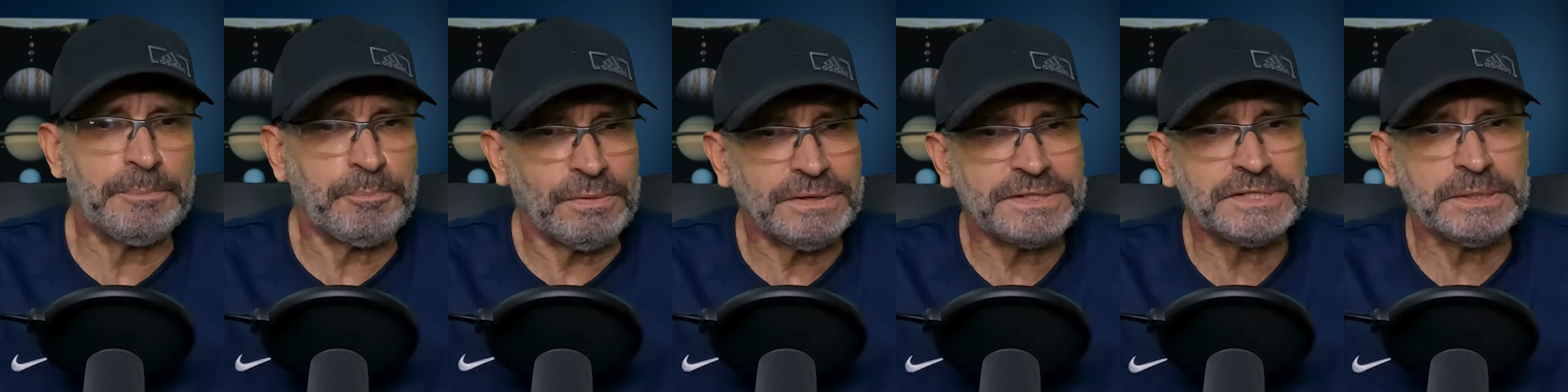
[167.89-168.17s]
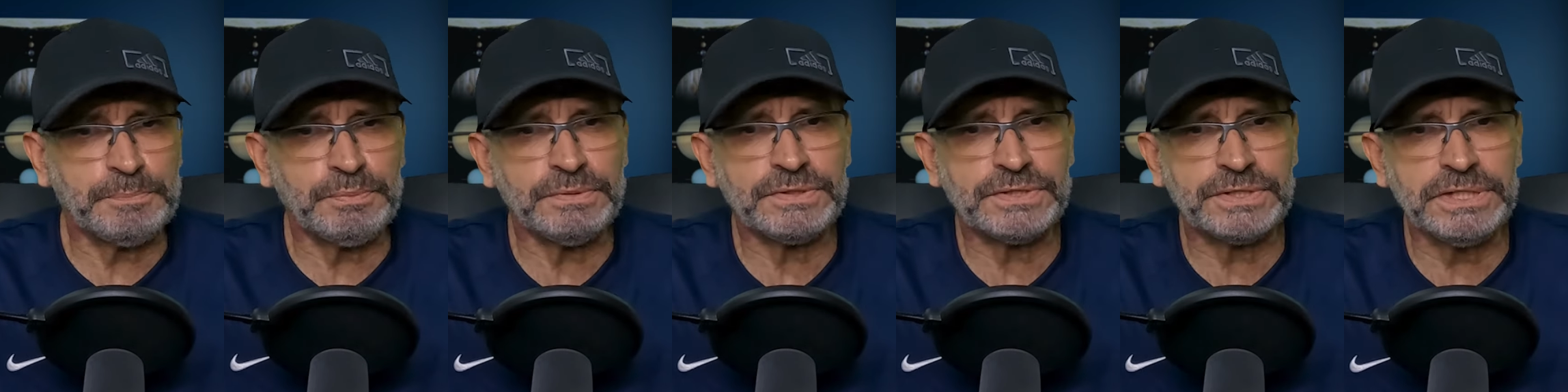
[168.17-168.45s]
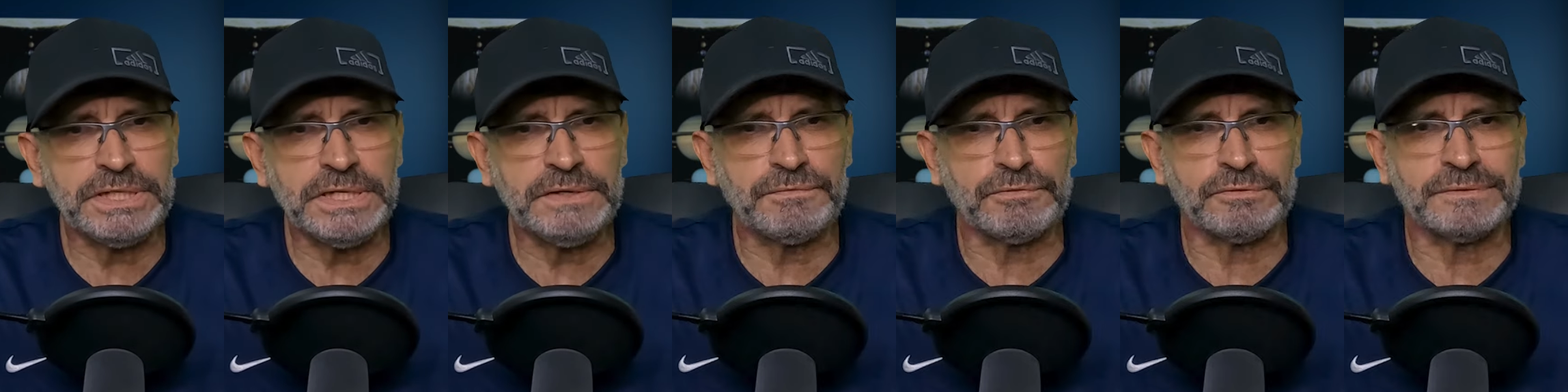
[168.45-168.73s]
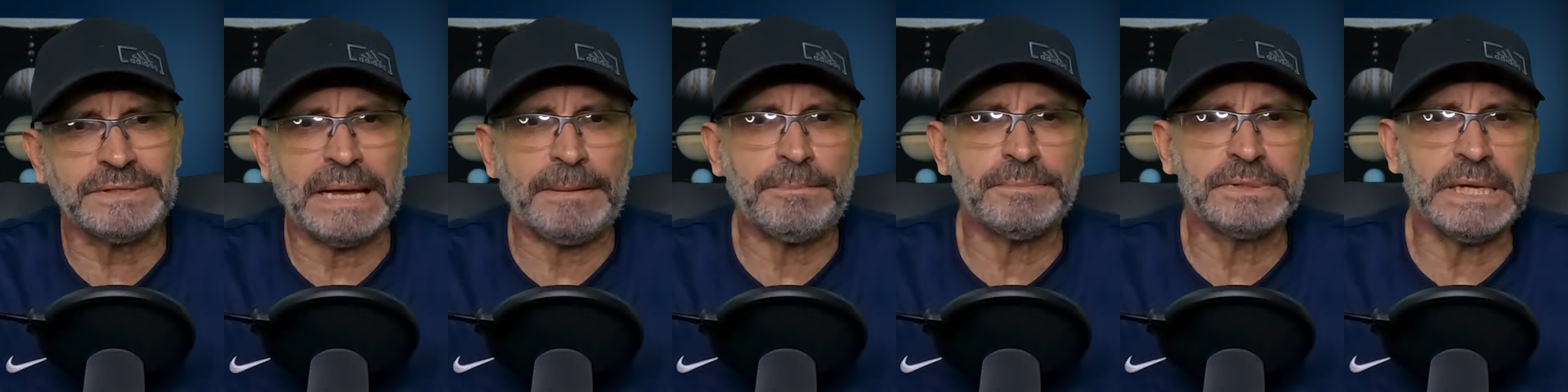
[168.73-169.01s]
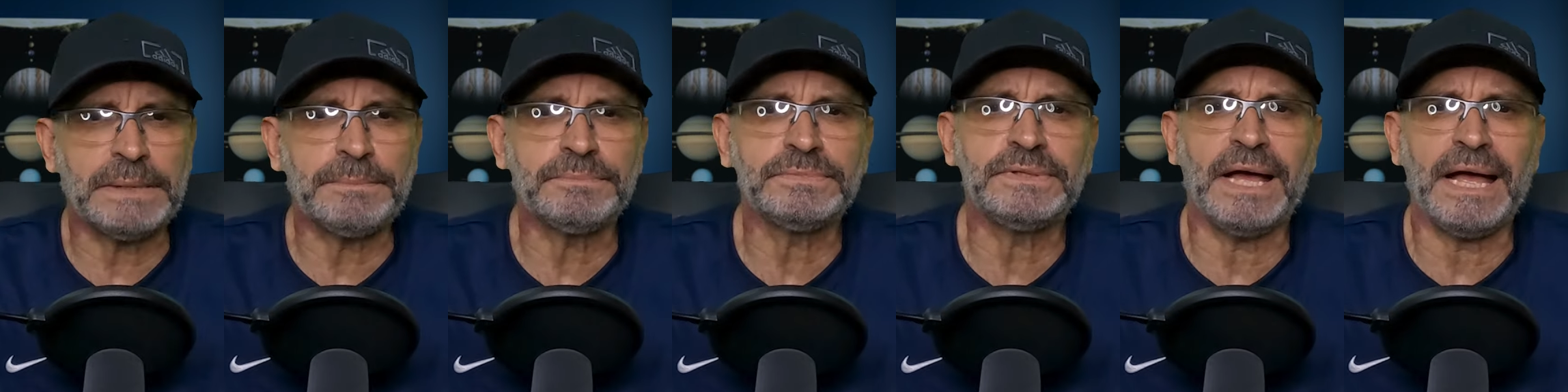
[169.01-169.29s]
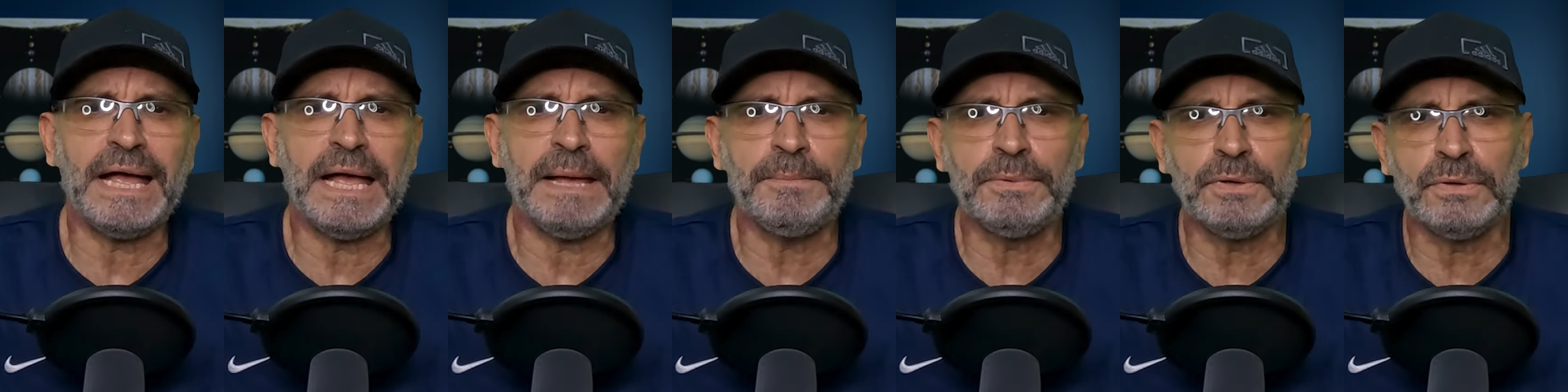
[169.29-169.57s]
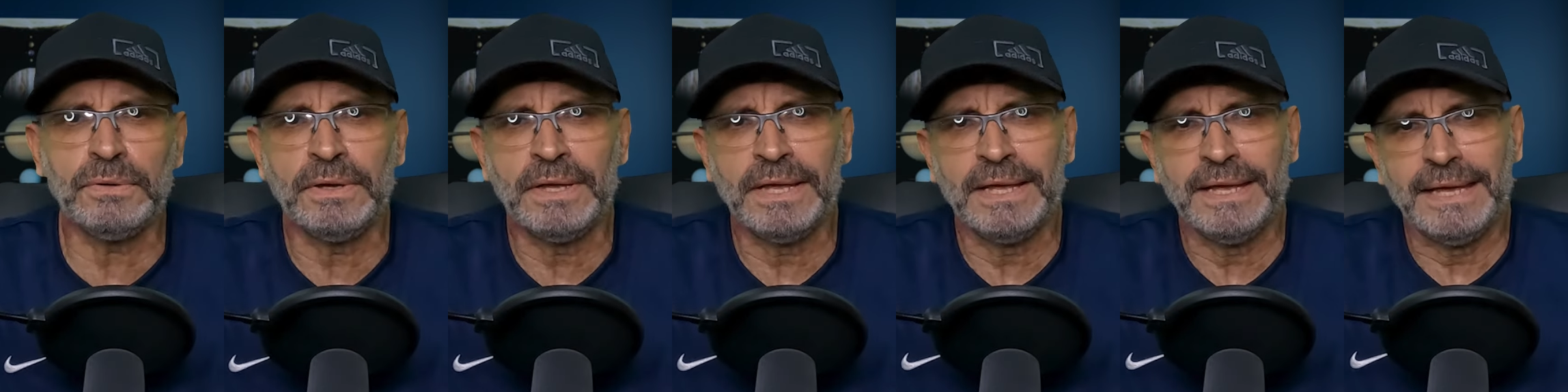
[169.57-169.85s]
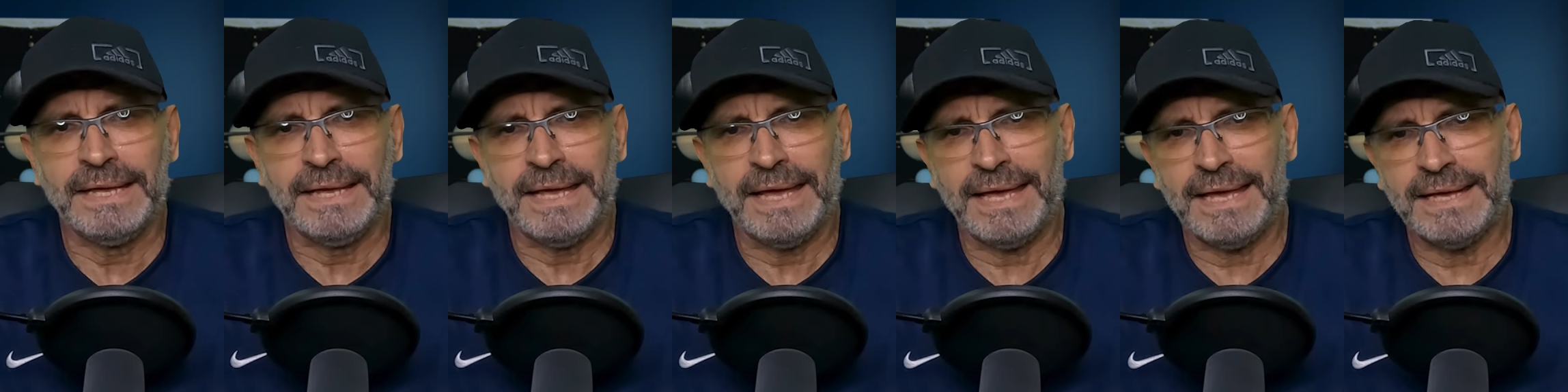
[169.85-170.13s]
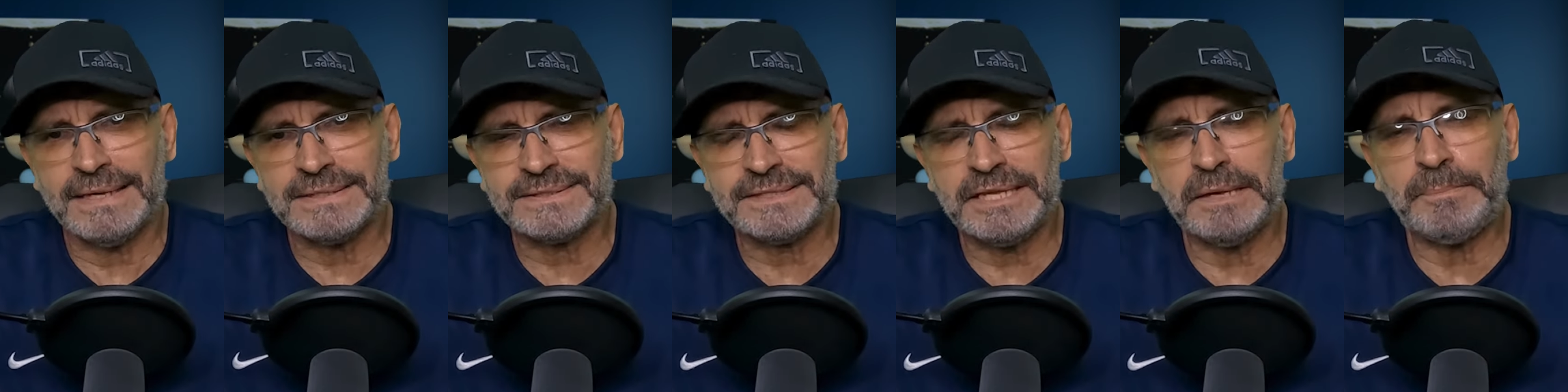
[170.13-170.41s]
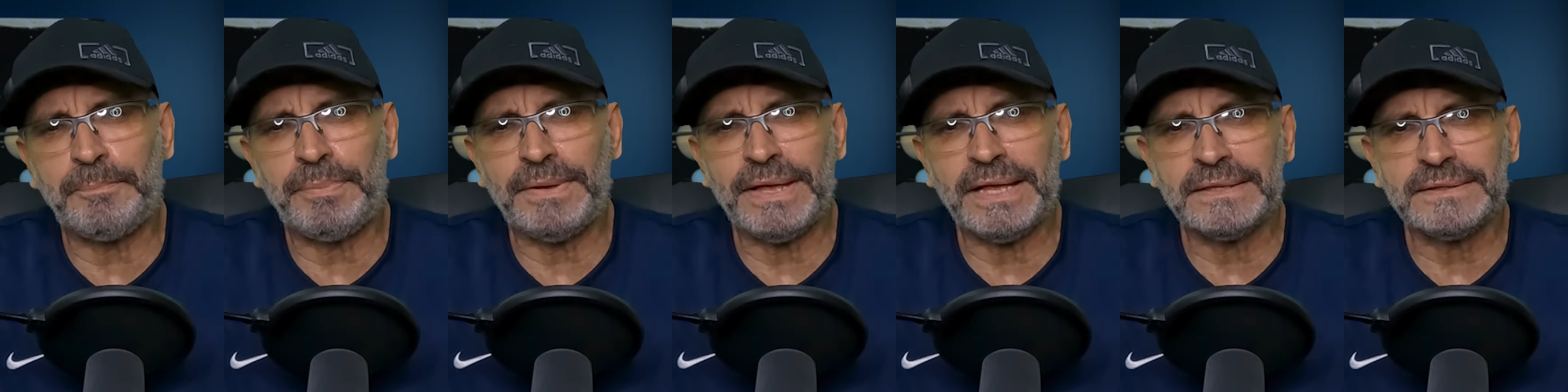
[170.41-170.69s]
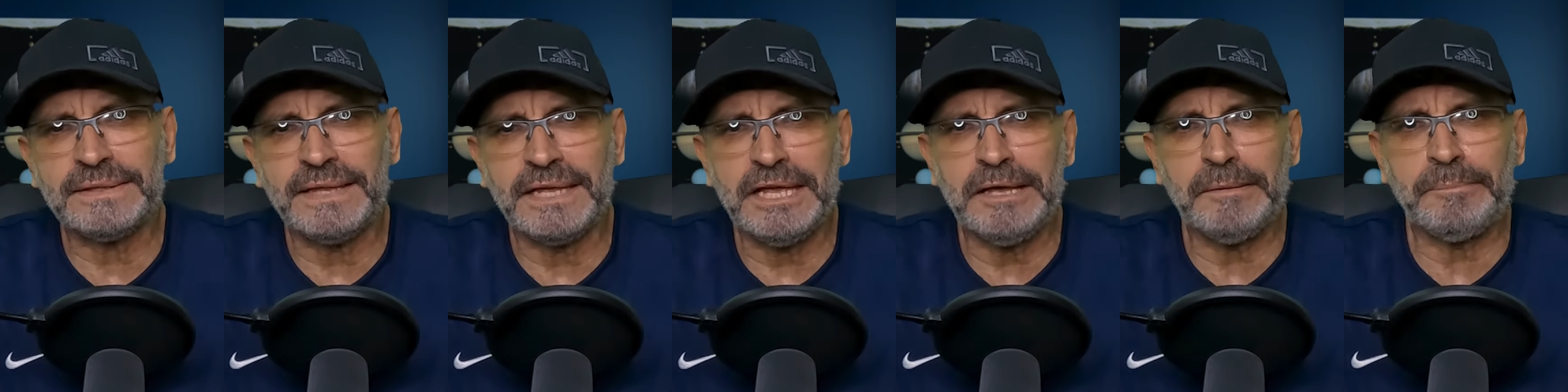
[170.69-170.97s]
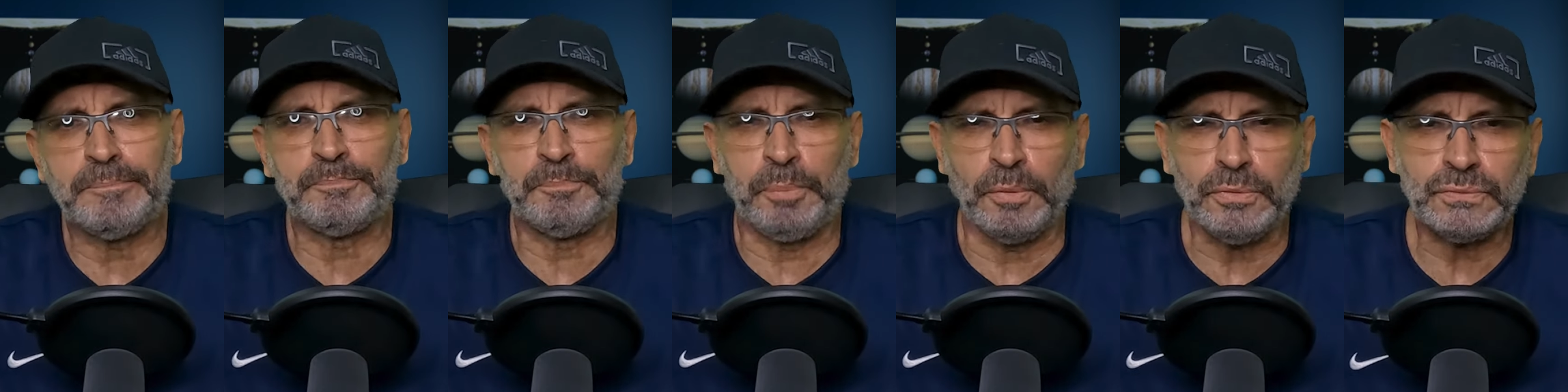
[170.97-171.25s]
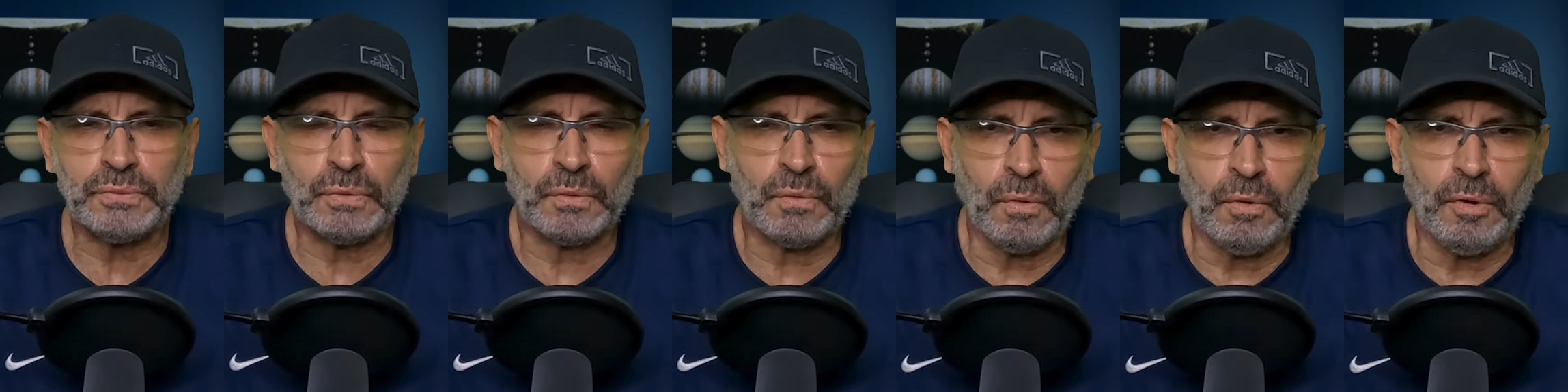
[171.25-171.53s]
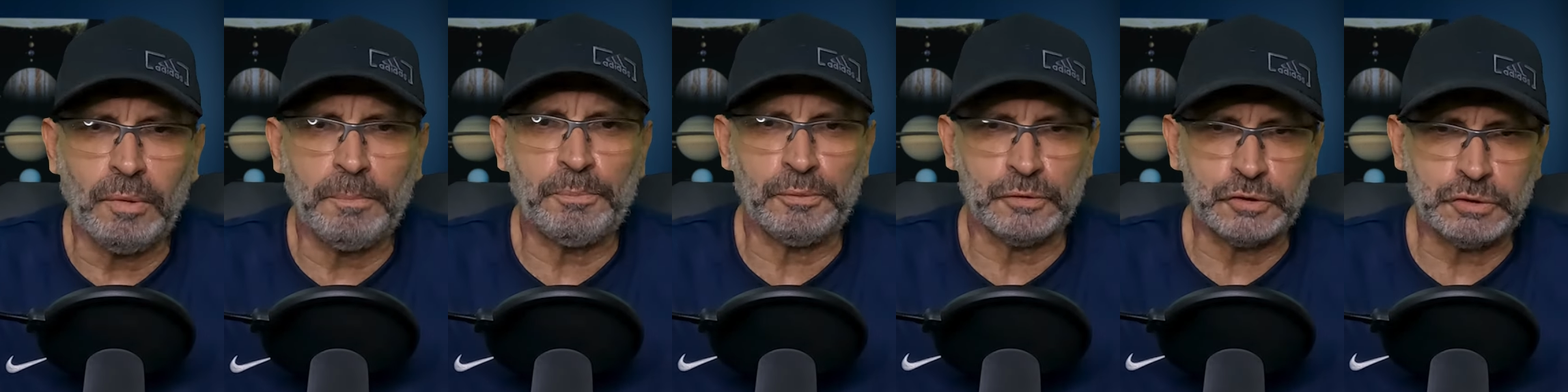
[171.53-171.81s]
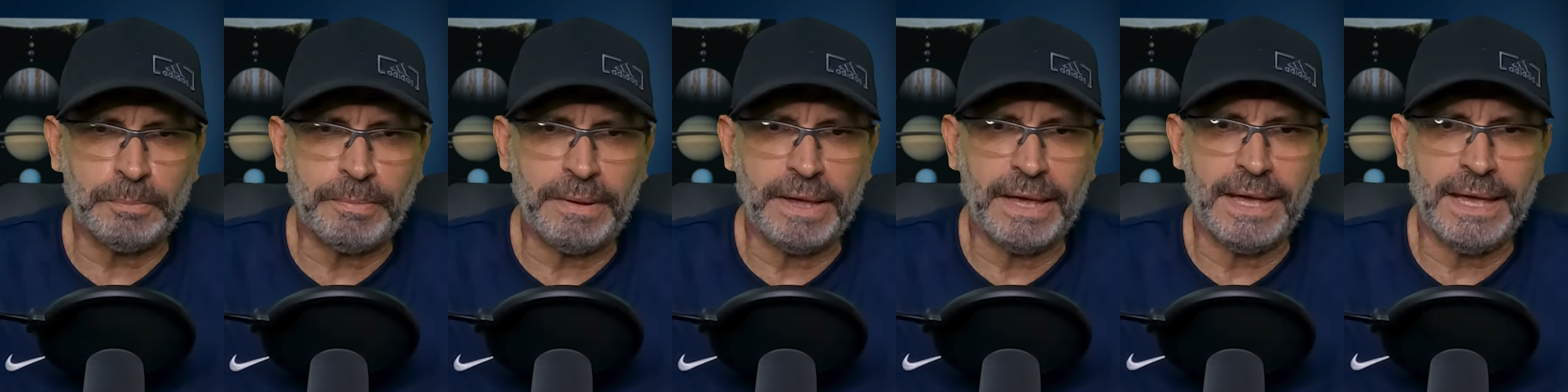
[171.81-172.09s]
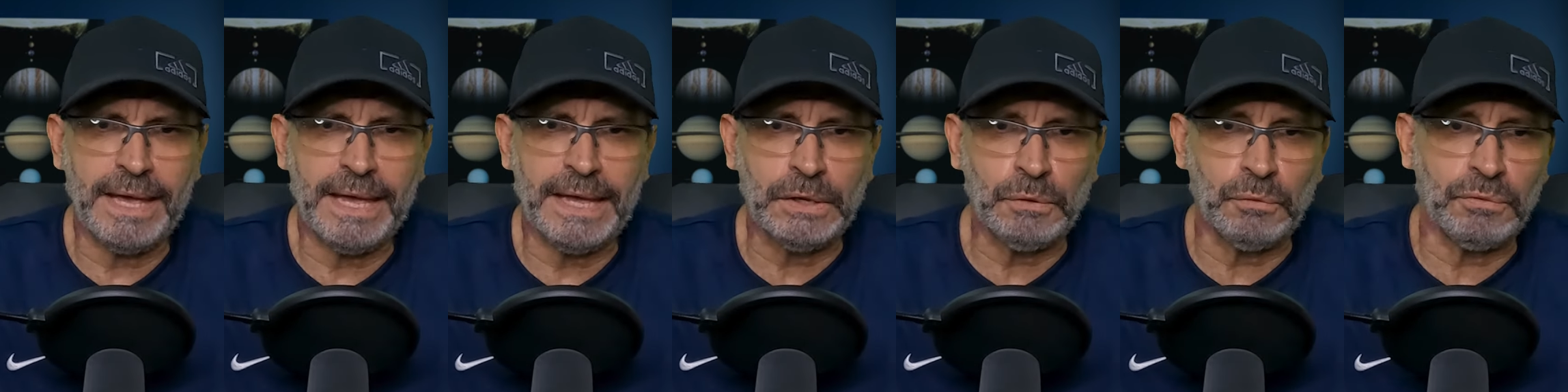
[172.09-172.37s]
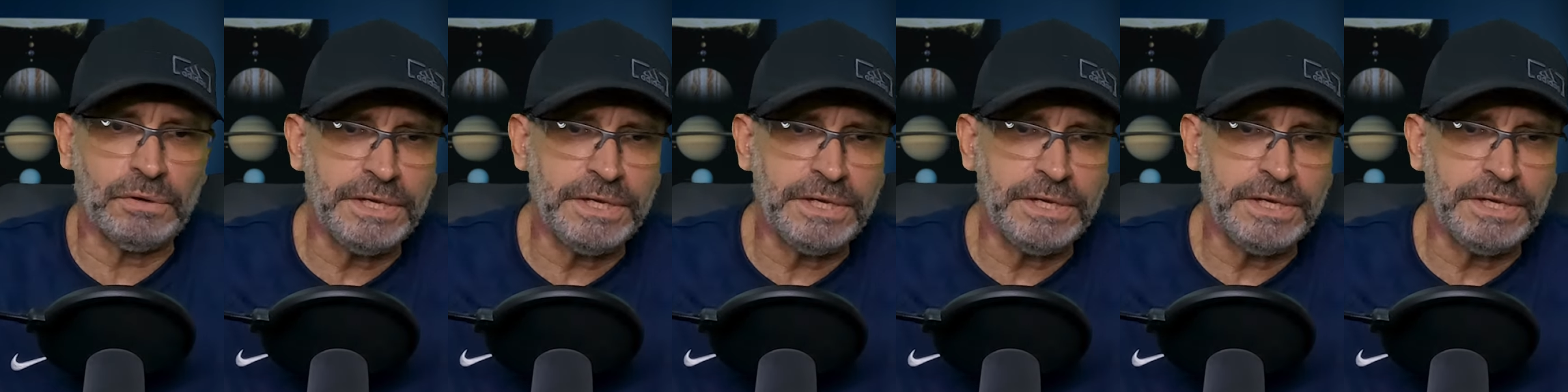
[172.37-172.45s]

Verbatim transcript: pode ser possível, www.cpad.com.br.